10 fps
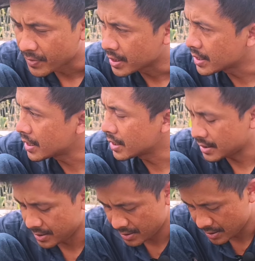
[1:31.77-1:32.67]

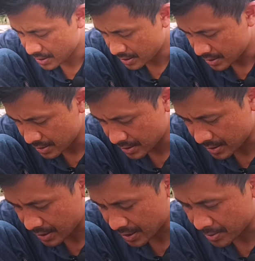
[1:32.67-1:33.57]

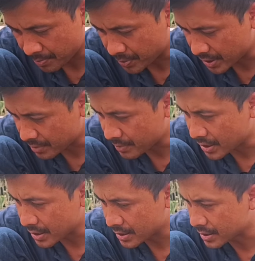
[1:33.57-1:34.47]
Jangankan
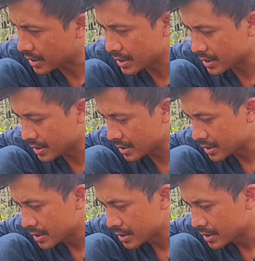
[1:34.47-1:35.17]
permata